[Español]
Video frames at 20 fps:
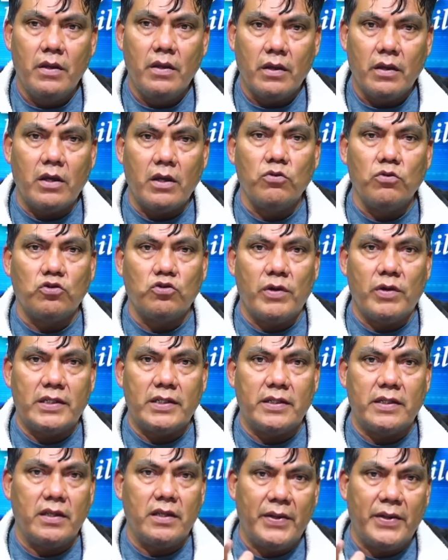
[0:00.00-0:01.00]
que Lucho
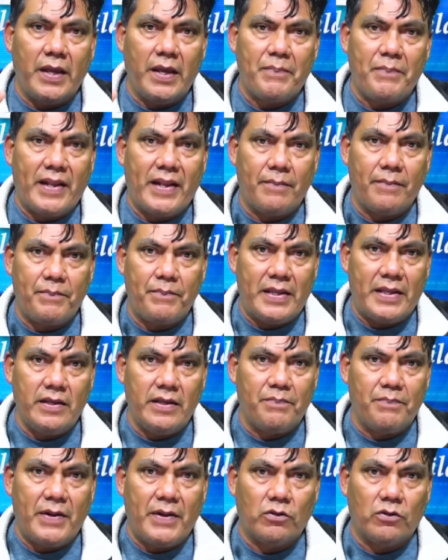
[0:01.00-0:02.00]
Arce debería
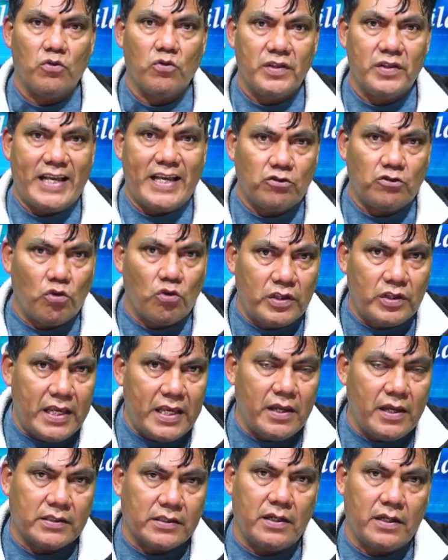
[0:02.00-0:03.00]
pedir perdón de
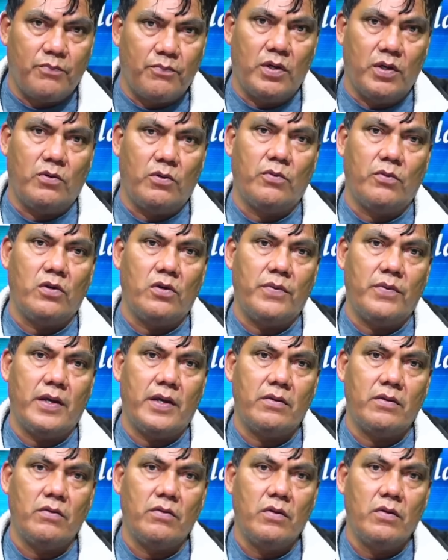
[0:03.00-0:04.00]
rodillas al pueblo
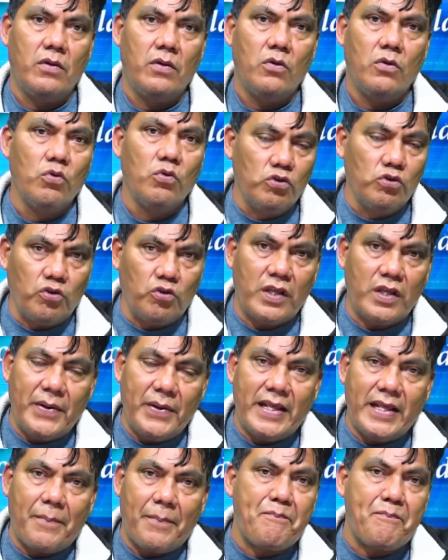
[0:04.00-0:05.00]
boliviano. Lucho
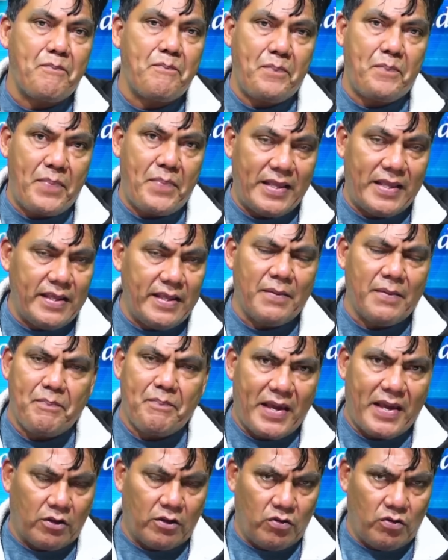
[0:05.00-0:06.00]
debería pedir
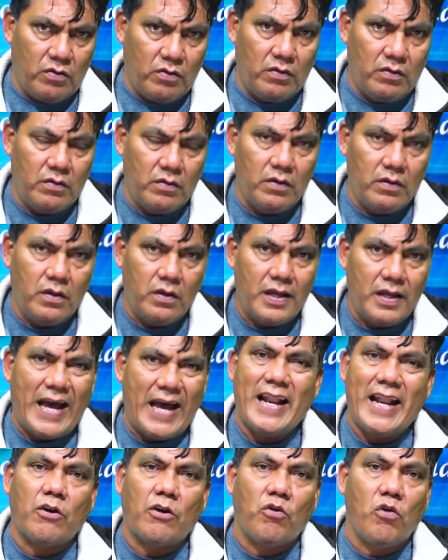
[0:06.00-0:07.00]
perdón a
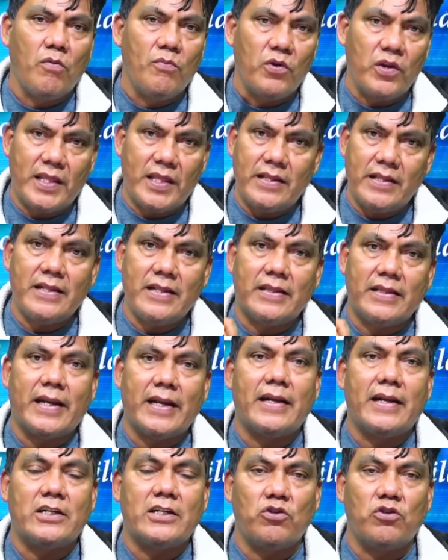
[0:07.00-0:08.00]
la comunidad
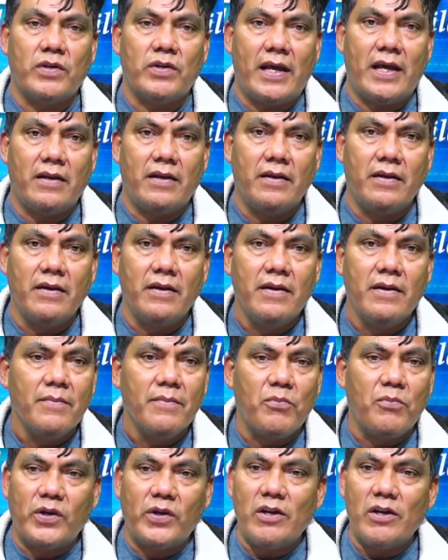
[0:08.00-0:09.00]
internacional
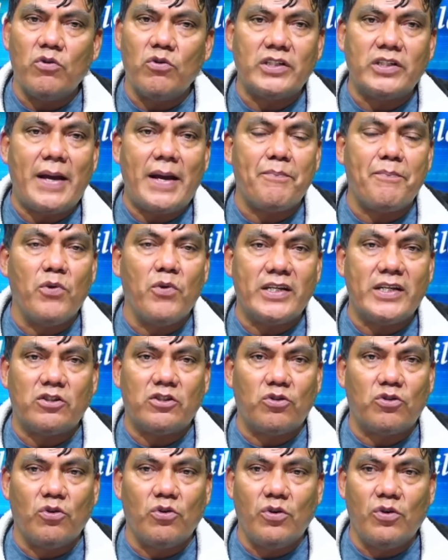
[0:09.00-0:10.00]
porque nos ha
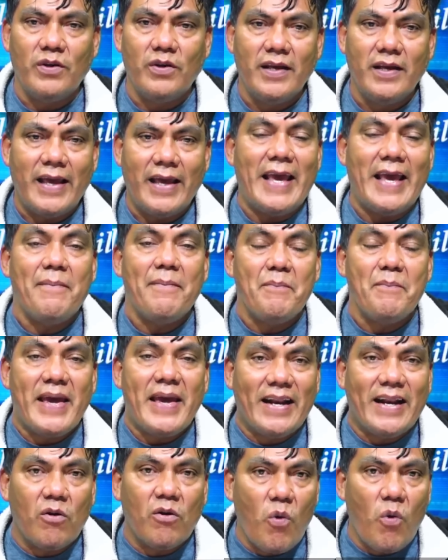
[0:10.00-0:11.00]
puesto en
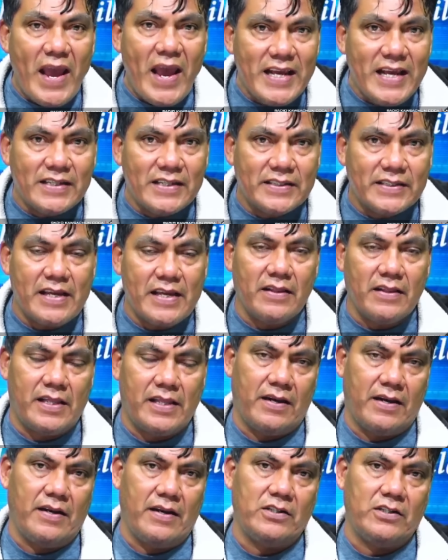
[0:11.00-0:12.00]
vergüenza
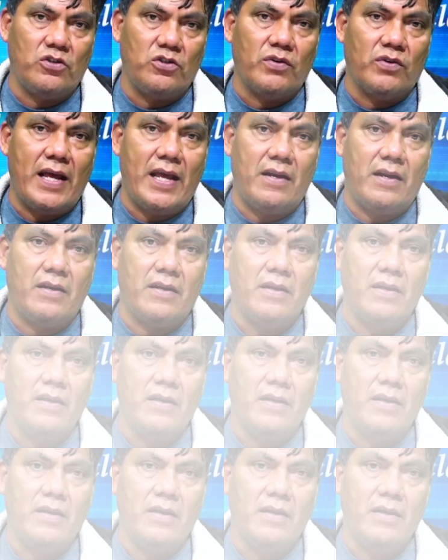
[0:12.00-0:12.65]
internacional.